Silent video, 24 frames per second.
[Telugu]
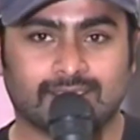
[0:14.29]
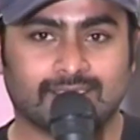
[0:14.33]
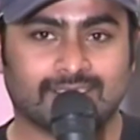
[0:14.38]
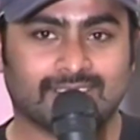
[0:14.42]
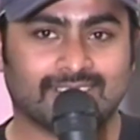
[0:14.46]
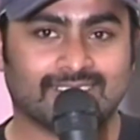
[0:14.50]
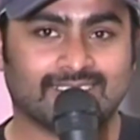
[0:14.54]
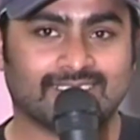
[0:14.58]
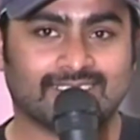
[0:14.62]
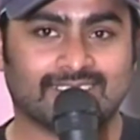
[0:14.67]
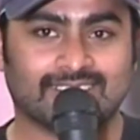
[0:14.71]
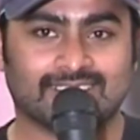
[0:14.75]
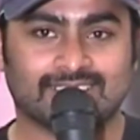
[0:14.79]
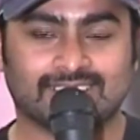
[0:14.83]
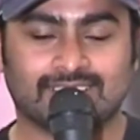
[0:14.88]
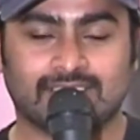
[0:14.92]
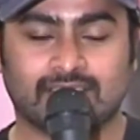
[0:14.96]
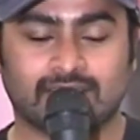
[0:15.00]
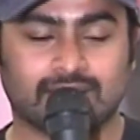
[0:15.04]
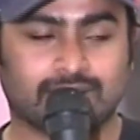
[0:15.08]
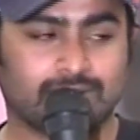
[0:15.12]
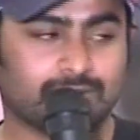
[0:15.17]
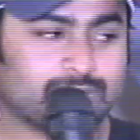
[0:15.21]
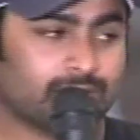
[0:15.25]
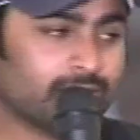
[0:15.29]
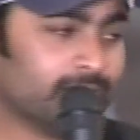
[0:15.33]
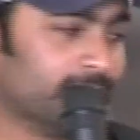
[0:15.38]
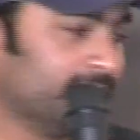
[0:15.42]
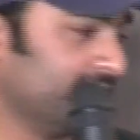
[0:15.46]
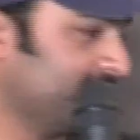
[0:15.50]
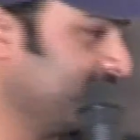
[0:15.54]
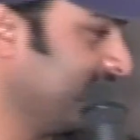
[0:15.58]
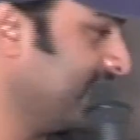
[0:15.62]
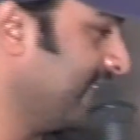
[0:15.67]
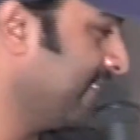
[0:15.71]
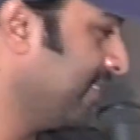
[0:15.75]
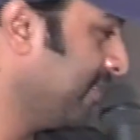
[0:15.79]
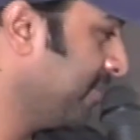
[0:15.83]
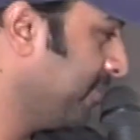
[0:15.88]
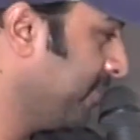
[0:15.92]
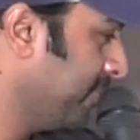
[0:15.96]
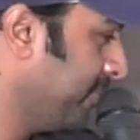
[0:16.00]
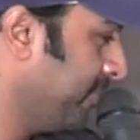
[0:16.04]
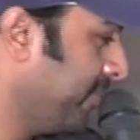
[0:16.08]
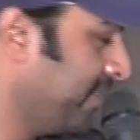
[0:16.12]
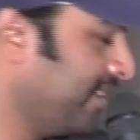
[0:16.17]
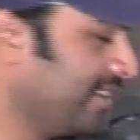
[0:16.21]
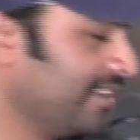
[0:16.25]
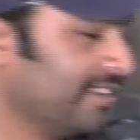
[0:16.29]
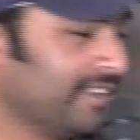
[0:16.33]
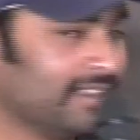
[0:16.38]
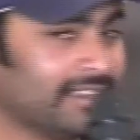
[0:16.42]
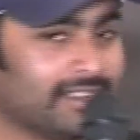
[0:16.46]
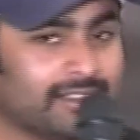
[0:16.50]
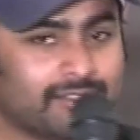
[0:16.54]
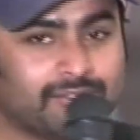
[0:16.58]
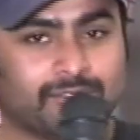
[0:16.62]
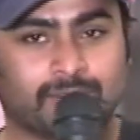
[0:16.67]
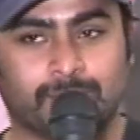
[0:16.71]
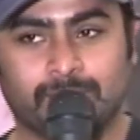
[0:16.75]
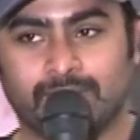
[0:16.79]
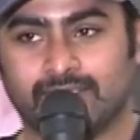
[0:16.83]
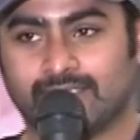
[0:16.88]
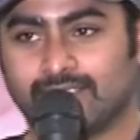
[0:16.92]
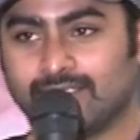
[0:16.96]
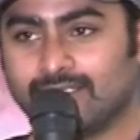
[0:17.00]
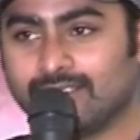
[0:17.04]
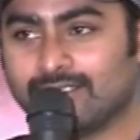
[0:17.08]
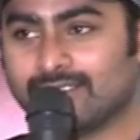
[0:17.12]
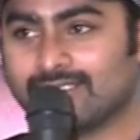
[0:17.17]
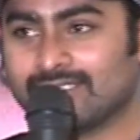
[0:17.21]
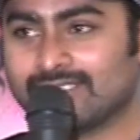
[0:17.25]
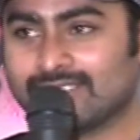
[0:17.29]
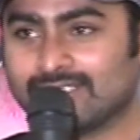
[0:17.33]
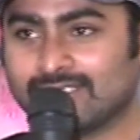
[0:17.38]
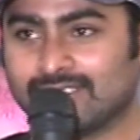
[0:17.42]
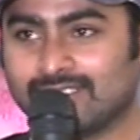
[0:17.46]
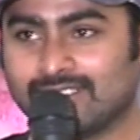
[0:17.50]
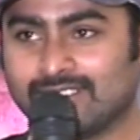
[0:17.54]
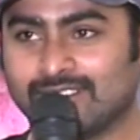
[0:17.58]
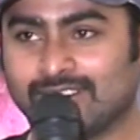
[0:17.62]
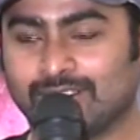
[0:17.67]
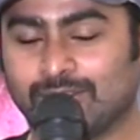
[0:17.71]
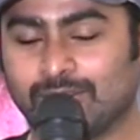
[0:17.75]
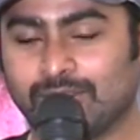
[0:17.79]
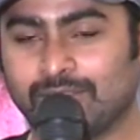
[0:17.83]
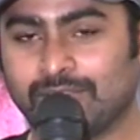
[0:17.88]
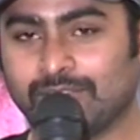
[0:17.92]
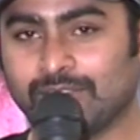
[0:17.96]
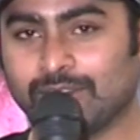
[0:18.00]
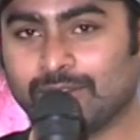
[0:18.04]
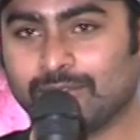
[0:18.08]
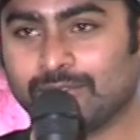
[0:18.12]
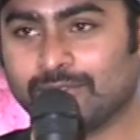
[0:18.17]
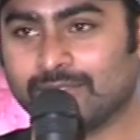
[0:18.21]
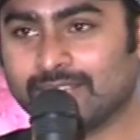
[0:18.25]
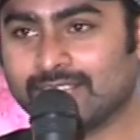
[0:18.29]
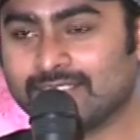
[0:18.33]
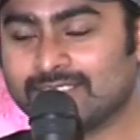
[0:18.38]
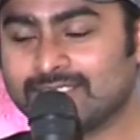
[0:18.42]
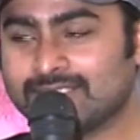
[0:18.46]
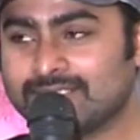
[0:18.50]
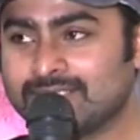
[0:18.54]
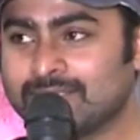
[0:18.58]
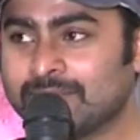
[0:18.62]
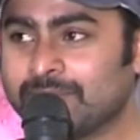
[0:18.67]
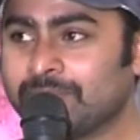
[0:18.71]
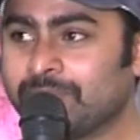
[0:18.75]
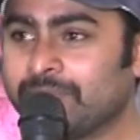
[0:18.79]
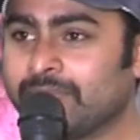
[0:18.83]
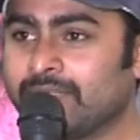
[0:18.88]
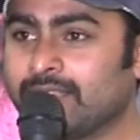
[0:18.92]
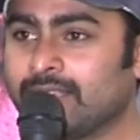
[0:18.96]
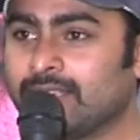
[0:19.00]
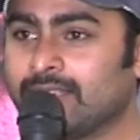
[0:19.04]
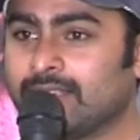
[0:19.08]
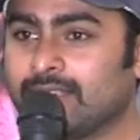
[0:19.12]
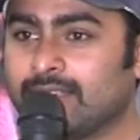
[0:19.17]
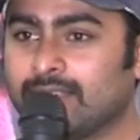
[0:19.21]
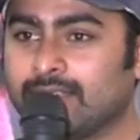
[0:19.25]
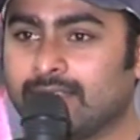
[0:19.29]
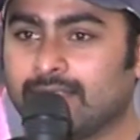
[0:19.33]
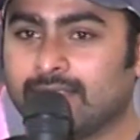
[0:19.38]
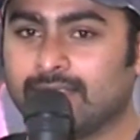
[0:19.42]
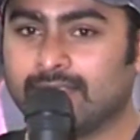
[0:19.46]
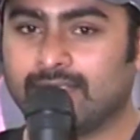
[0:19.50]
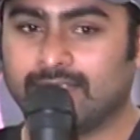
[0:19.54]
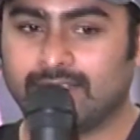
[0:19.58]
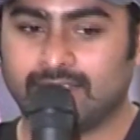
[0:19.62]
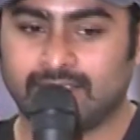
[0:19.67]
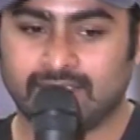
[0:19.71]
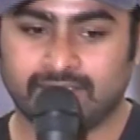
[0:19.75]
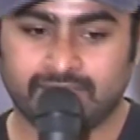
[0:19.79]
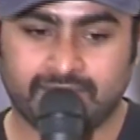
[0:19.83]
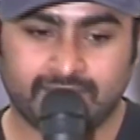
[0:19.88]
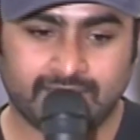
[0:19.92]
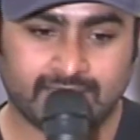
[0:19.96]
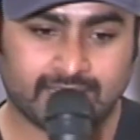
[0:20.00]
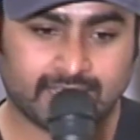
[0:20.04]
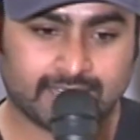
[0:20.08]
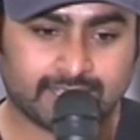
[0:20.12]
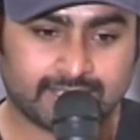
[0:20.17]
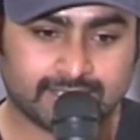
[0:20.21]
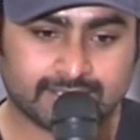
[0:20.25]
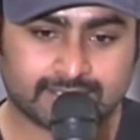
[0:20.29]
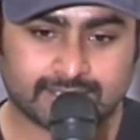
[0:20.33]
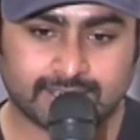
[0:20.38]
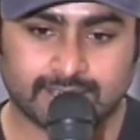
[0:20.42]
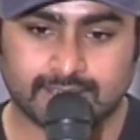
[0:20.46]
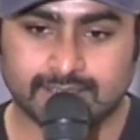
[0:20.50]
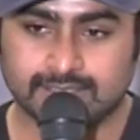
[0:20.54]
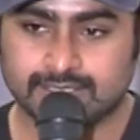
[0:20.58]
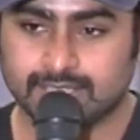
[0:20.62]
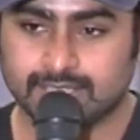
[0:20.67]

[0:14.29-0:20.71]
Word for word: అండ్ థ్యాంక్ యూ సో మచ్ అన్న ఫర్ మేకింగ్ రౌడీ ఫెలో విత్ అస్ అండ్ ఎవ్రీ ఆర్టిస్ట్ అండ్